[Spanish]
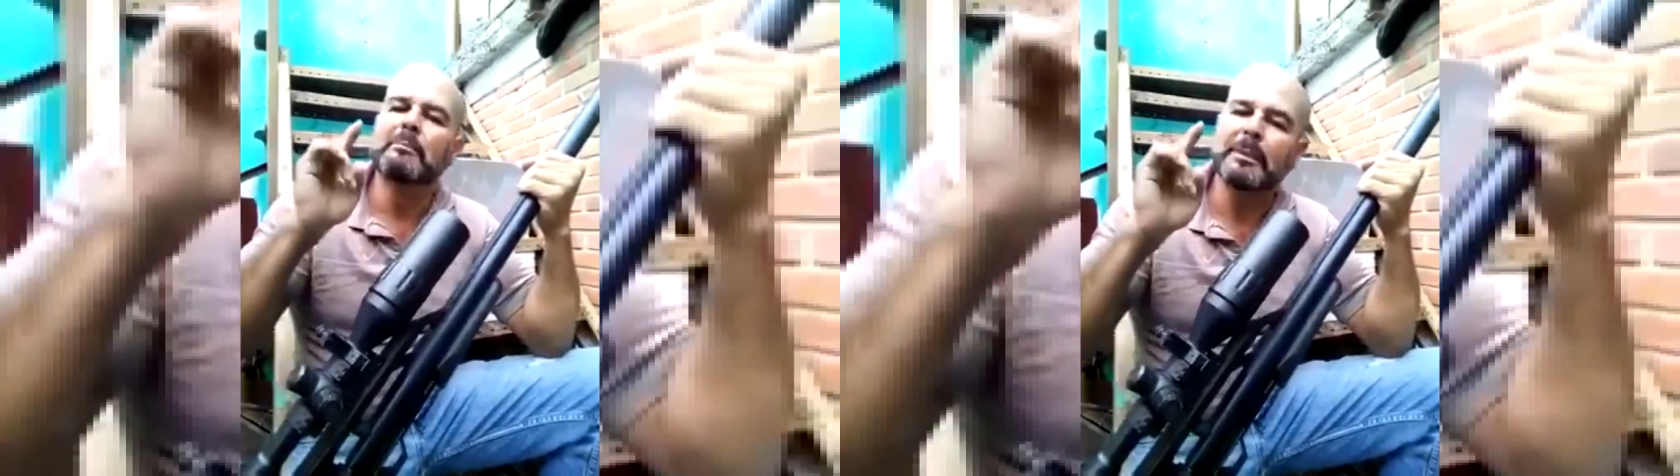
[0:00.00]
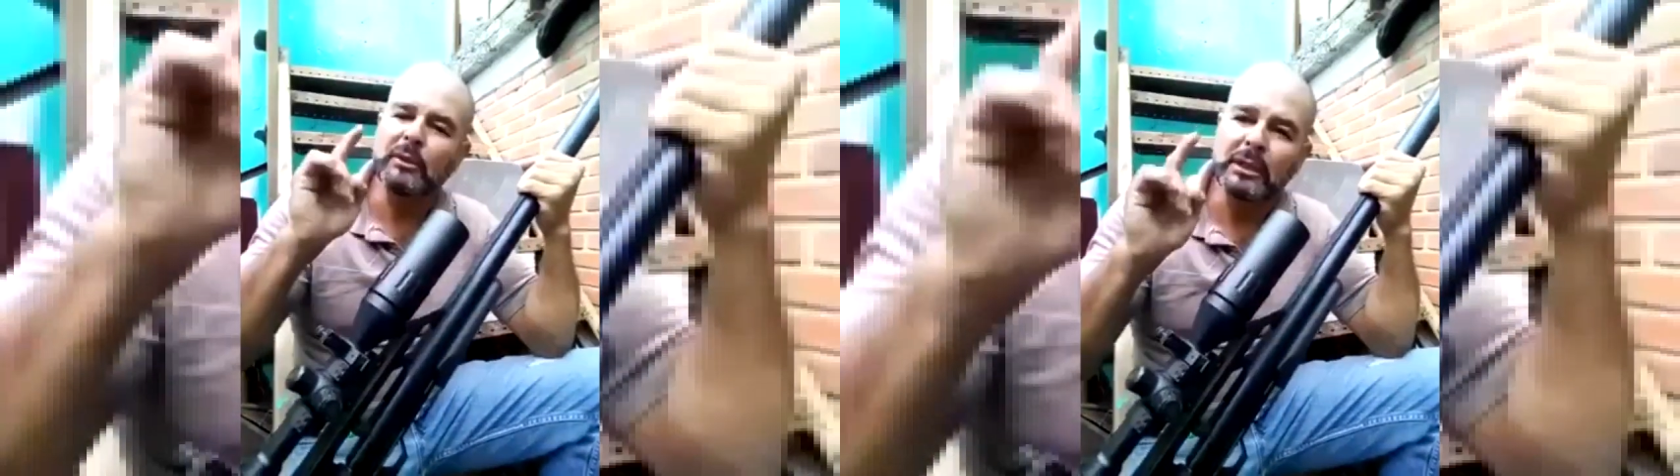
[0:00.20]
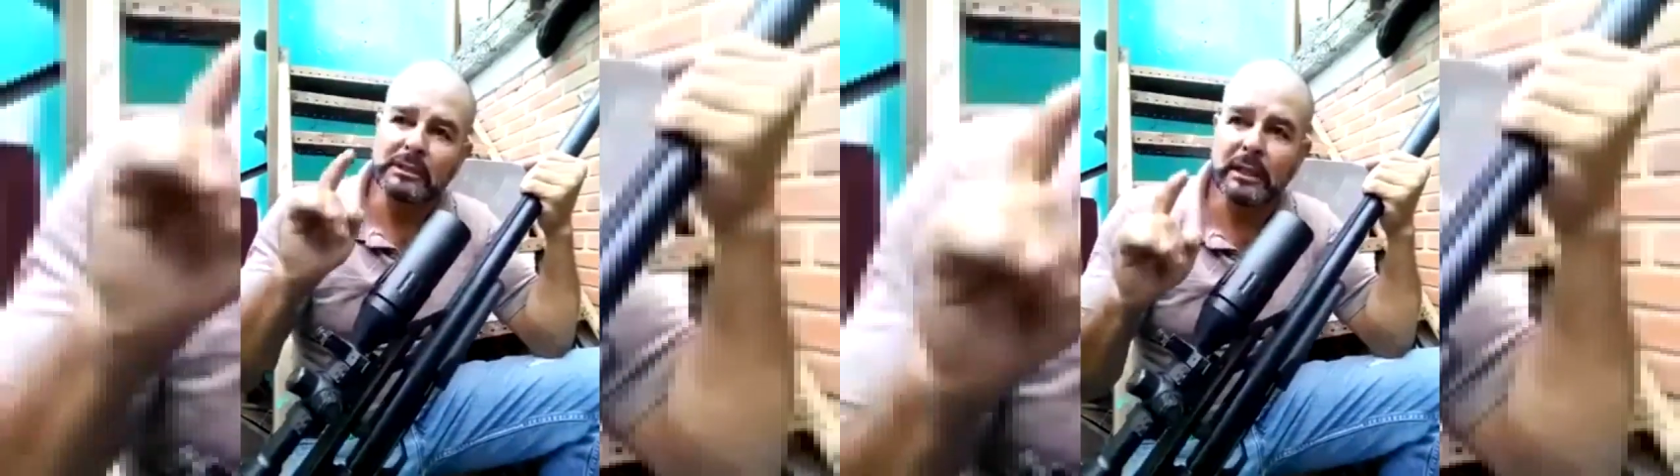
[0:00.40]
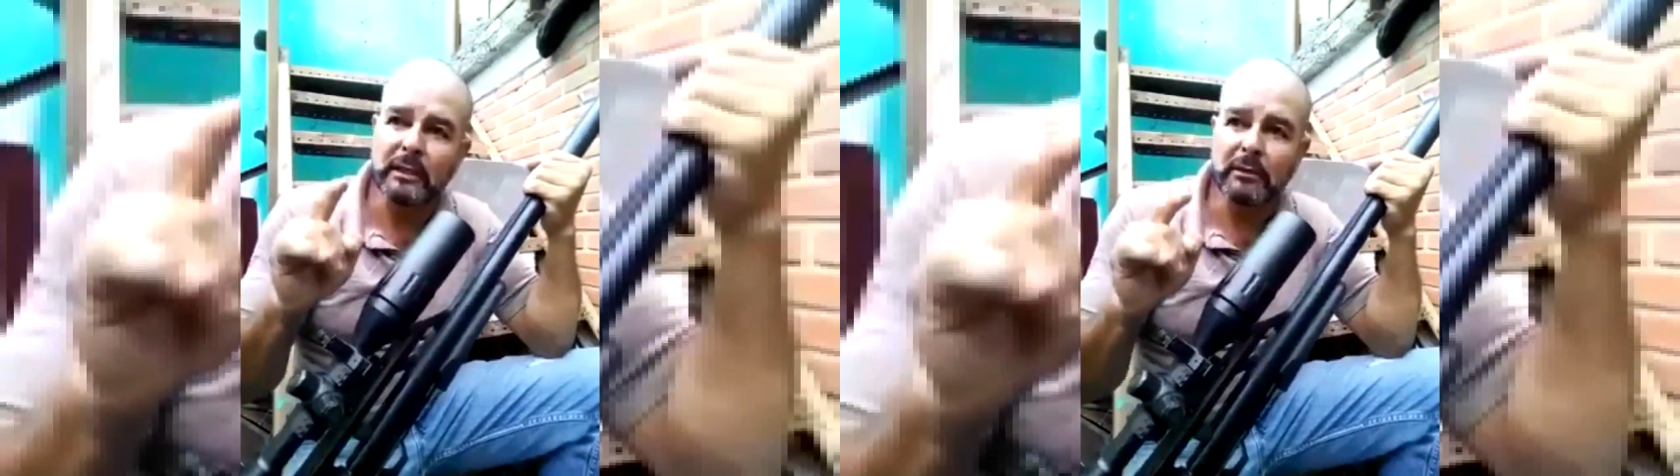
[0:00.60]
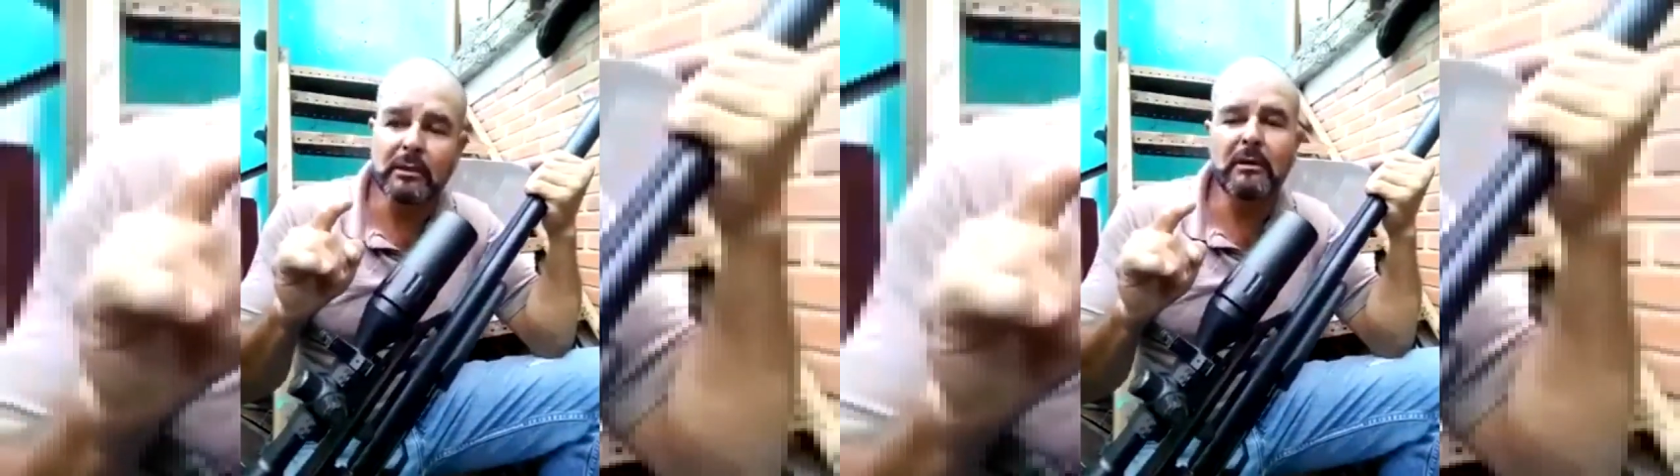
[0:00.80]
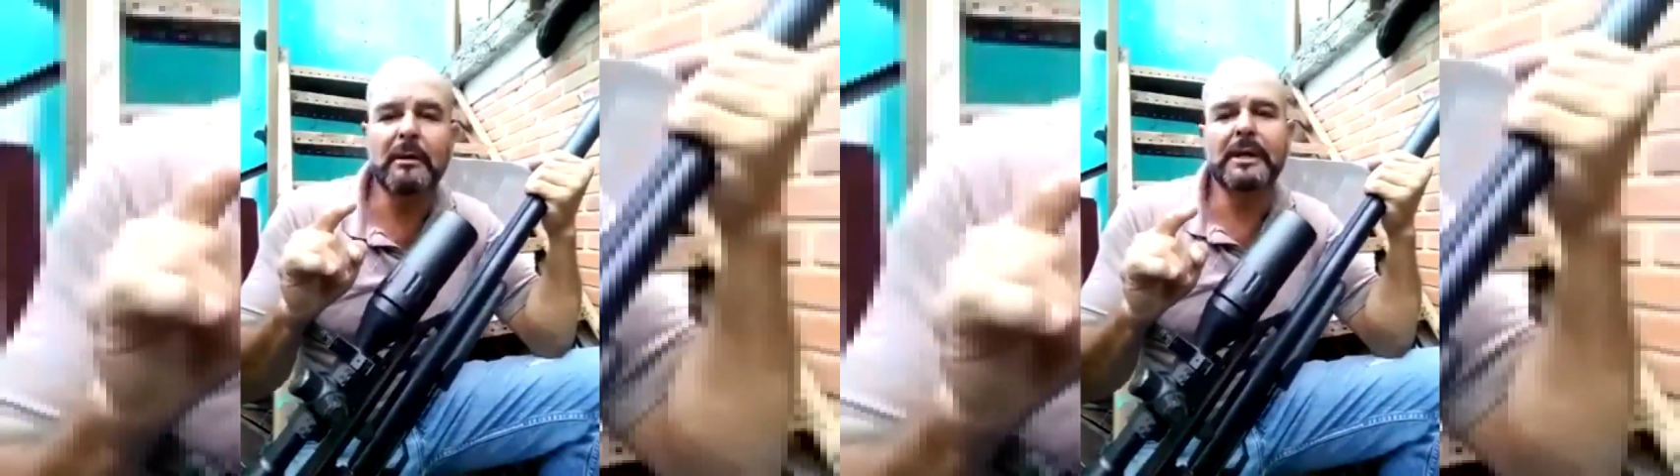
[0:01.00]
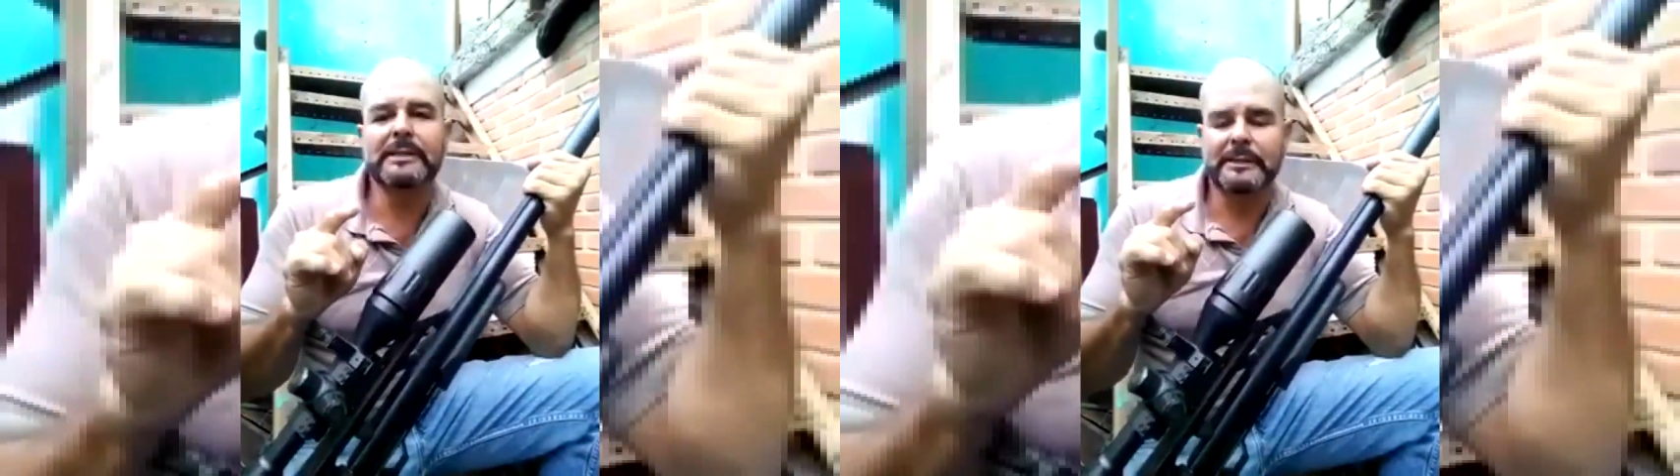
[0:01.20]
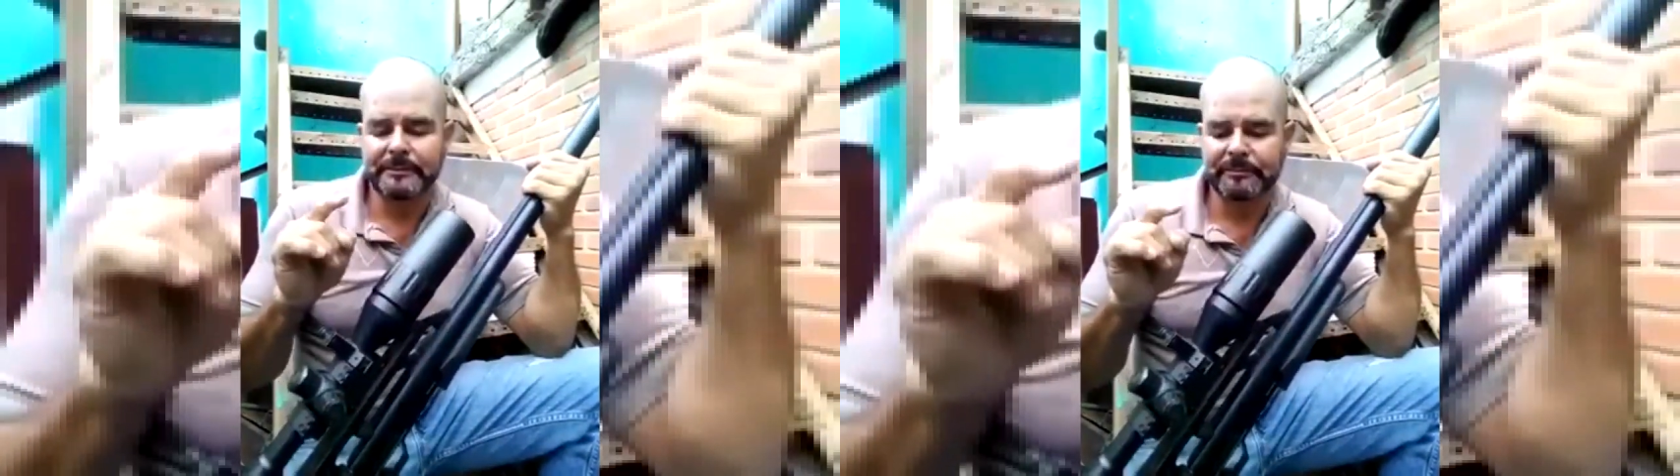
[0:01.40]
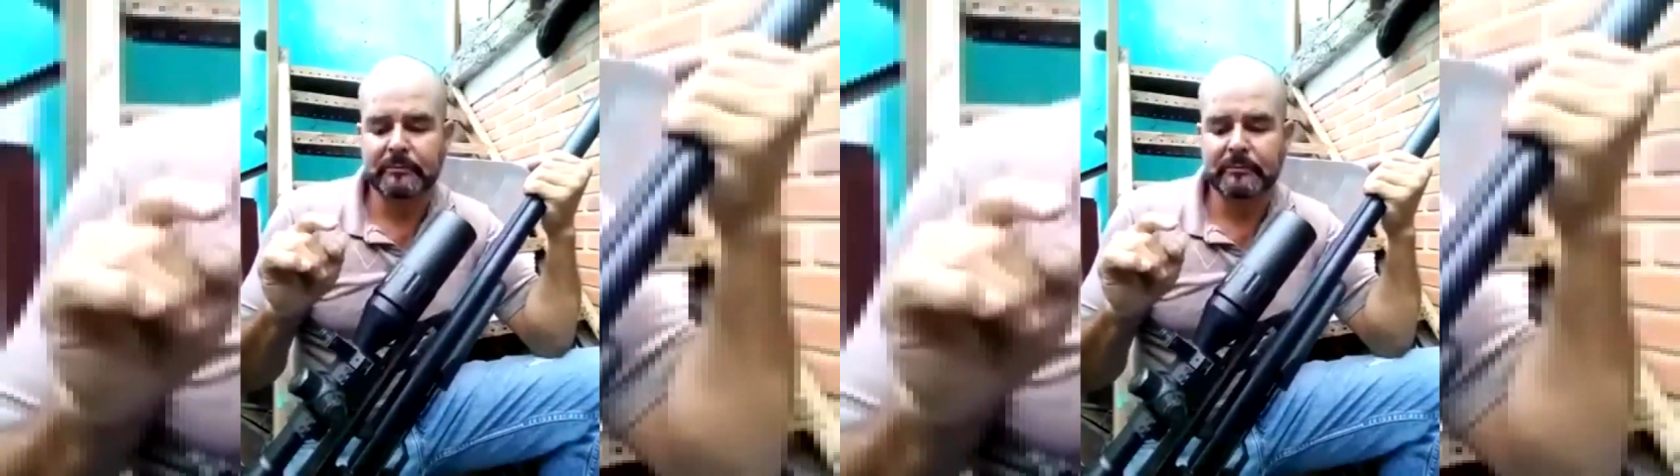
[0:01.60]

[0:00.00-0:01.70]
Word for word: Pero que sea la última vez